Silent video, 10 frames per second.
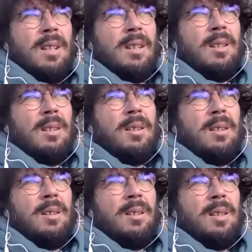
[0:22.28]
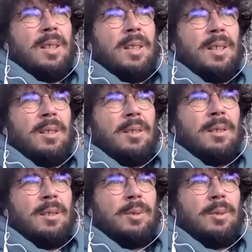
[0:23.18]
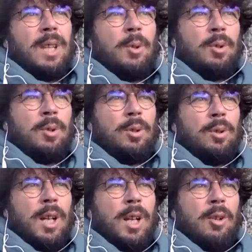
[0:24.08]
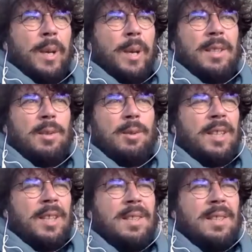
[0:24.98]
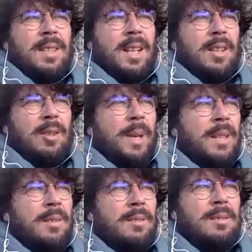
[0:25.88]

et notamment qu'à la campagne, il y ait des universités, qu'à la campagne,